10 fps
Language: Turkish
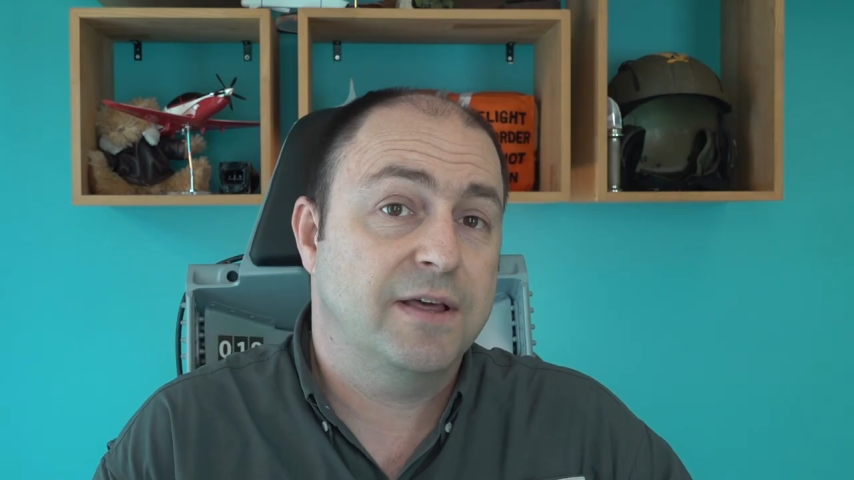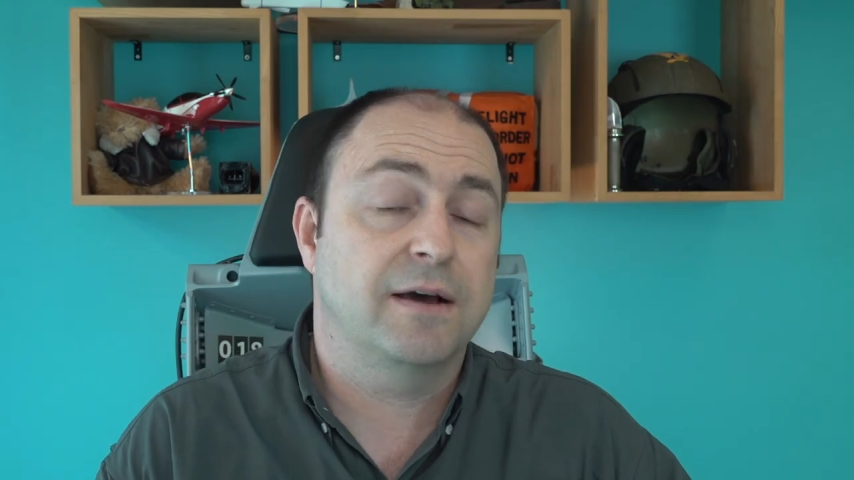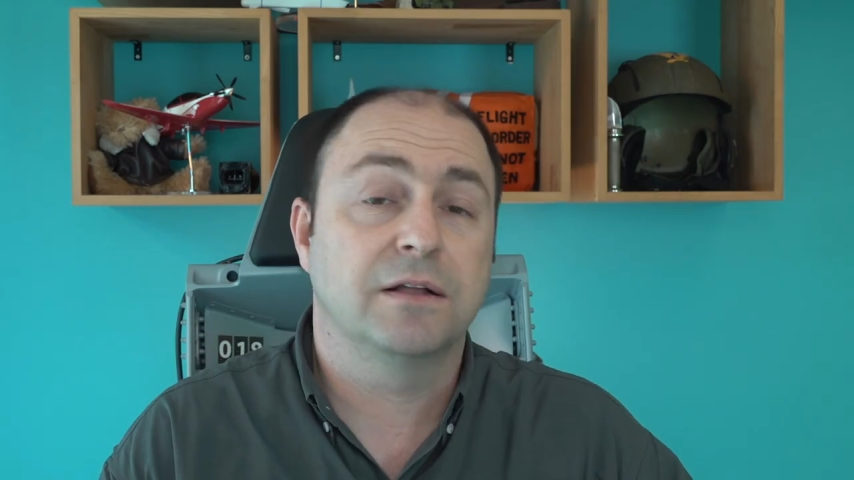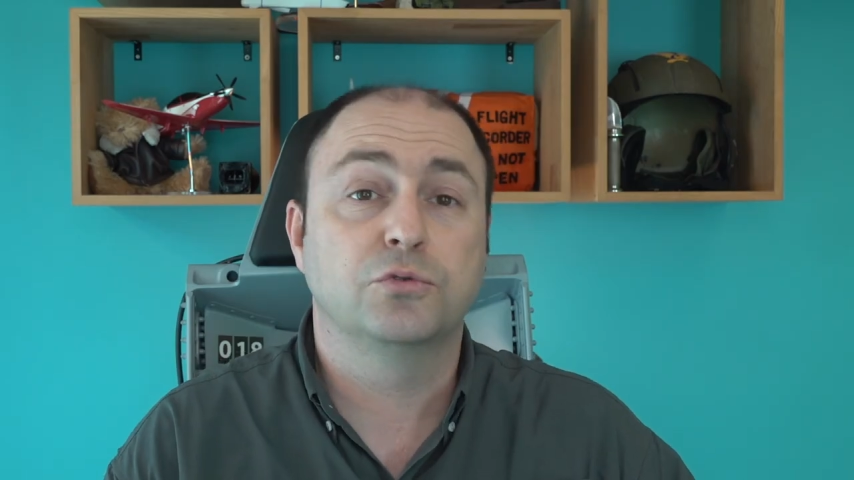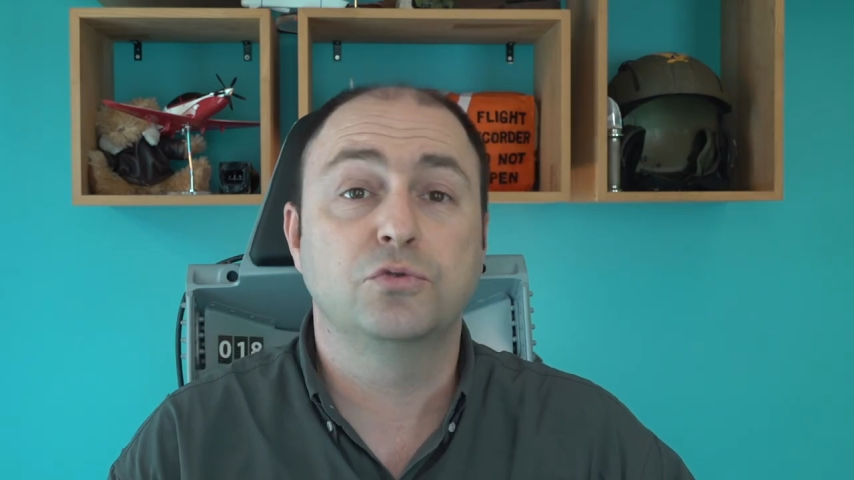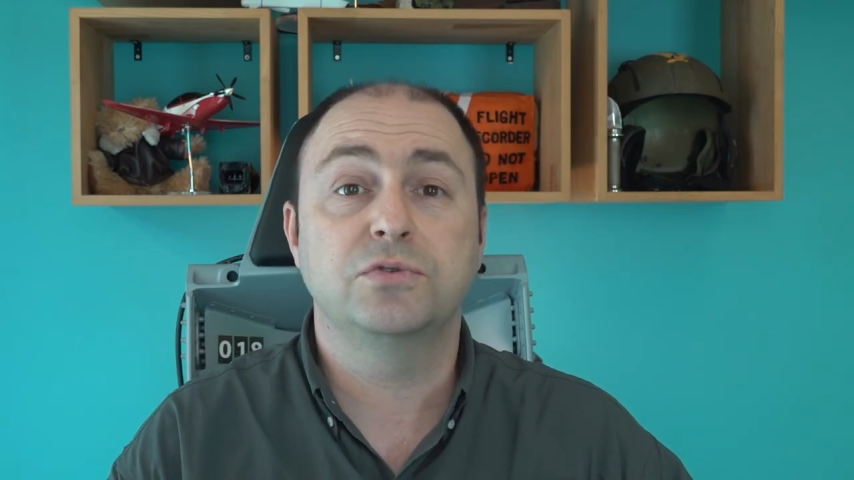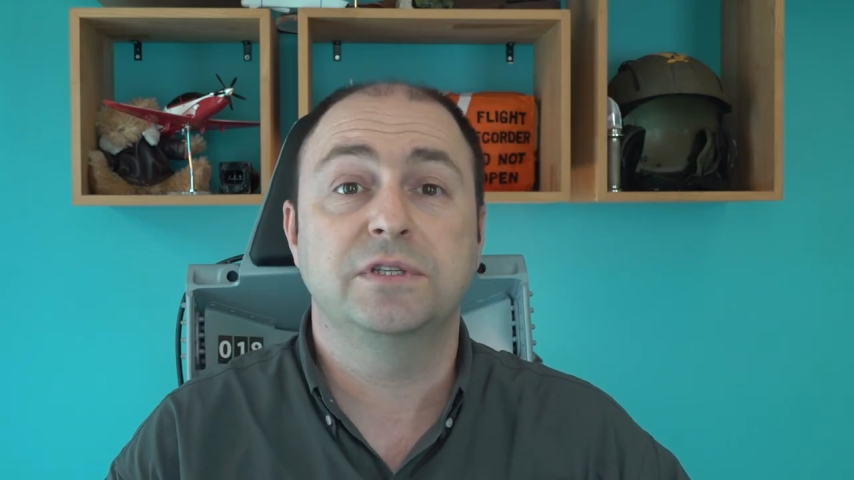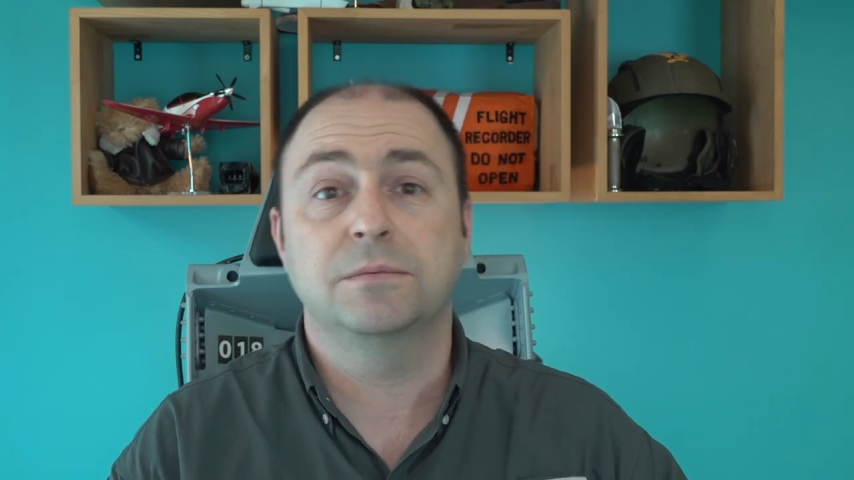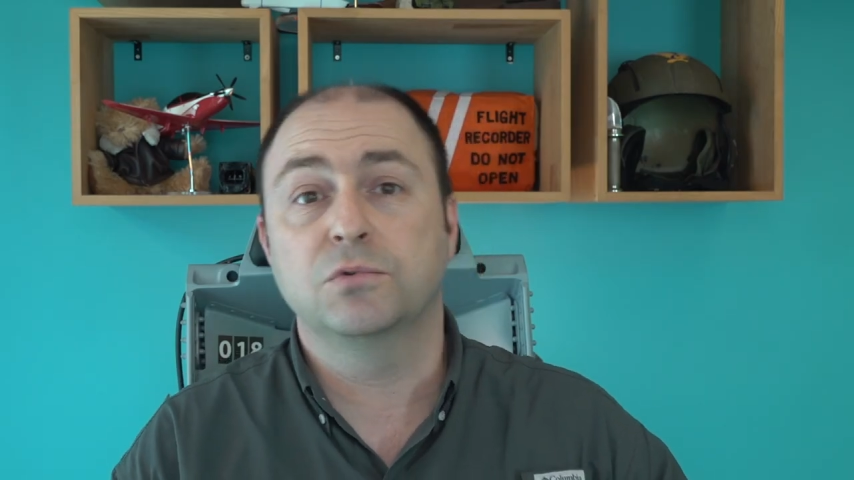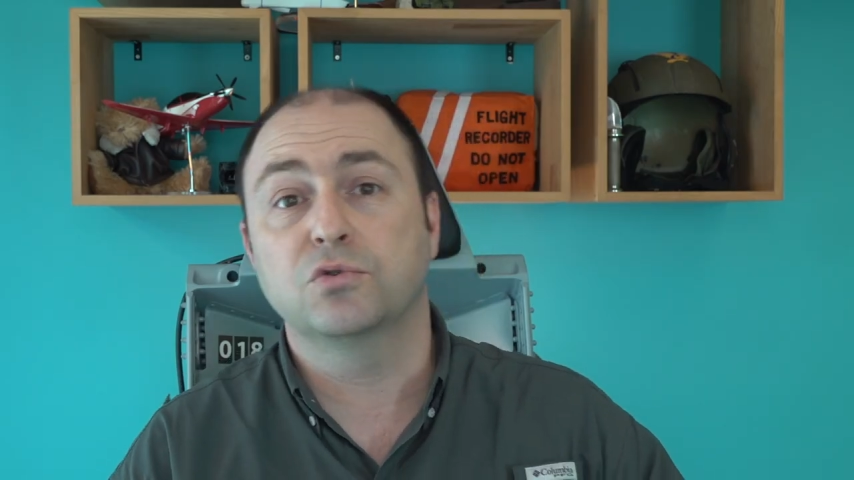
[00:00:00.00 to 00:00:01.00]

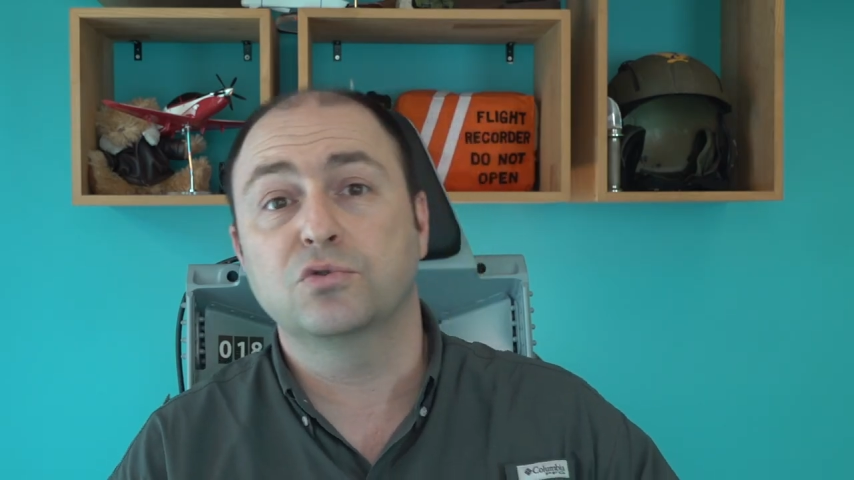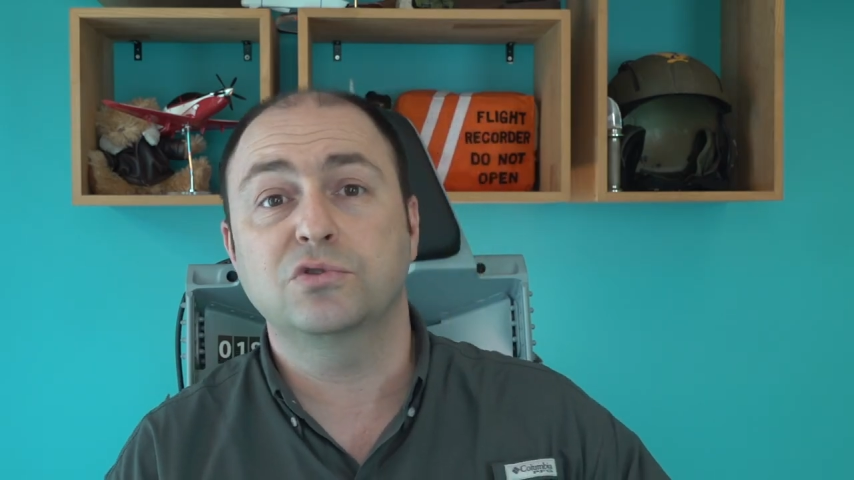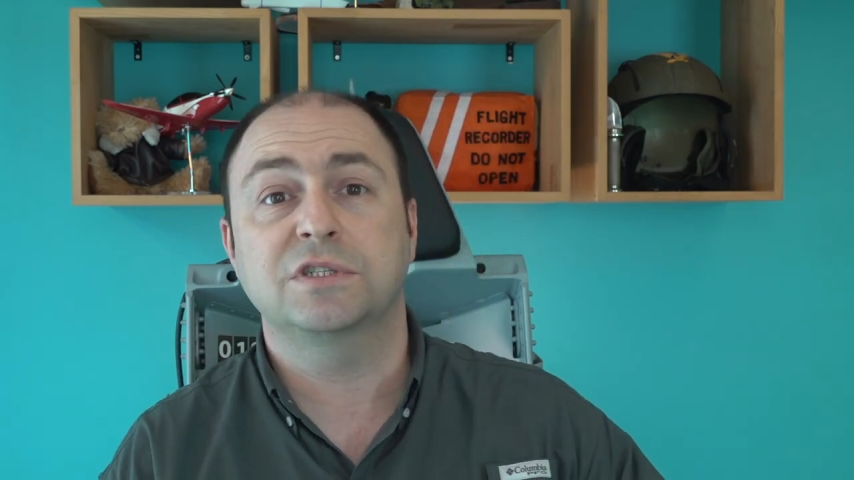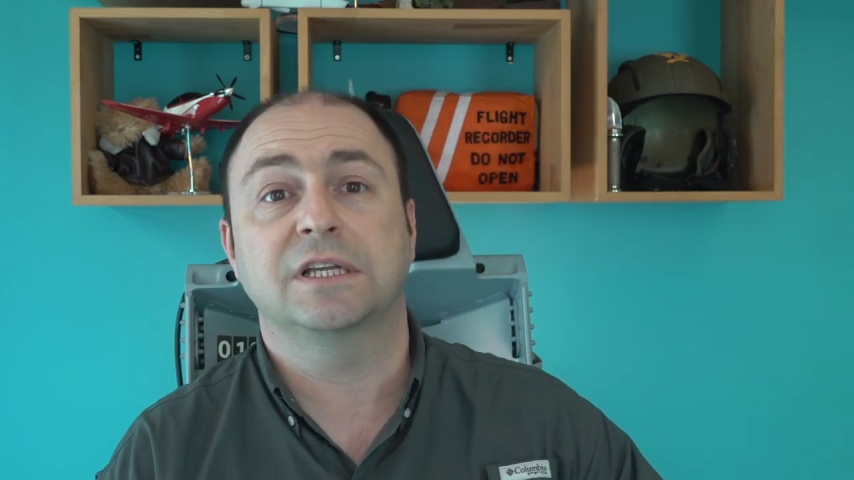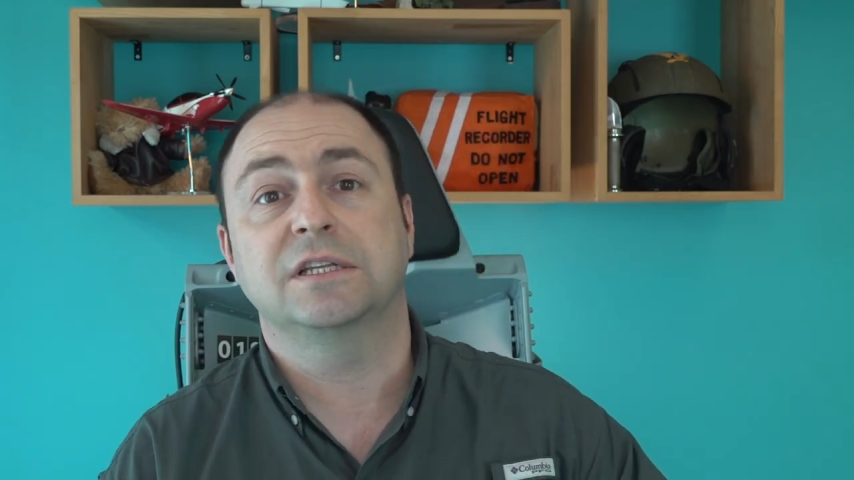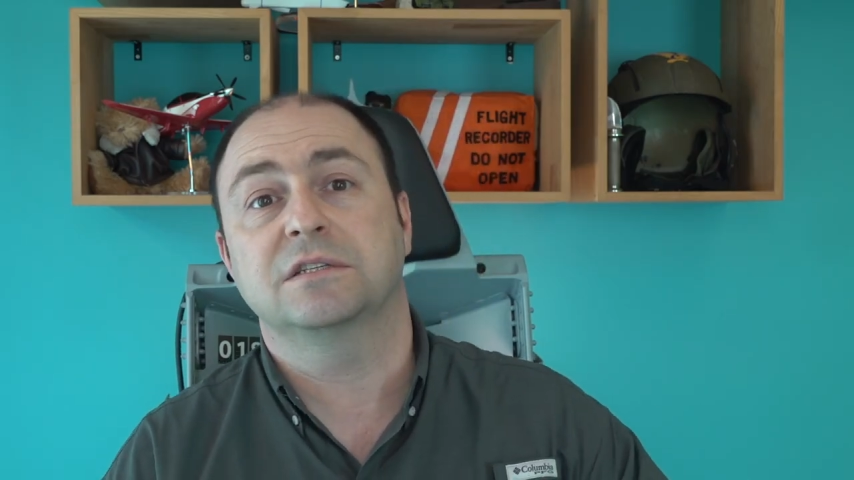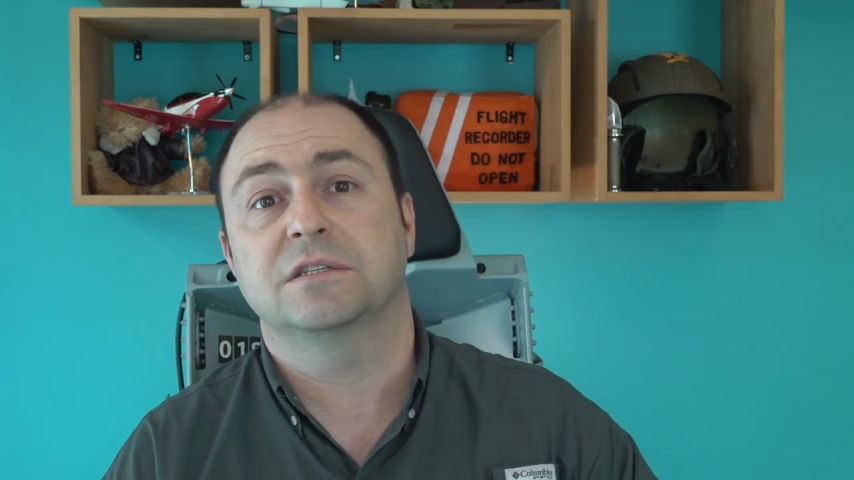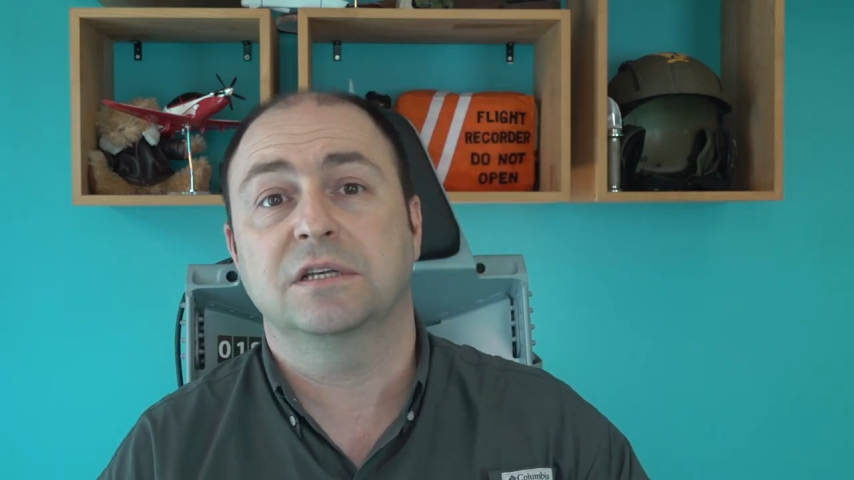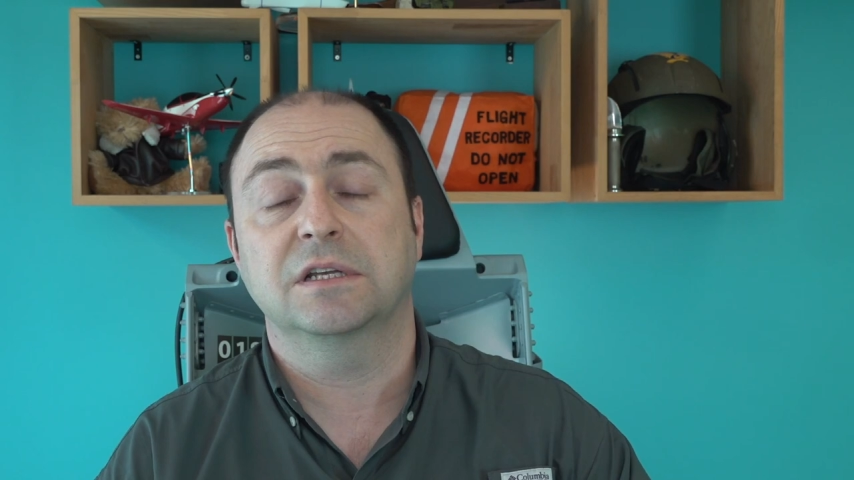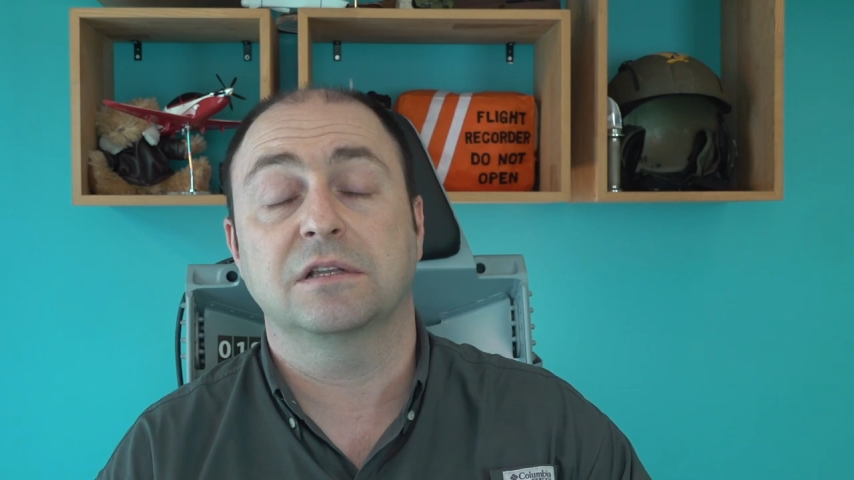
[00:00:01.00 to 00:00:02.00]
T629 serisi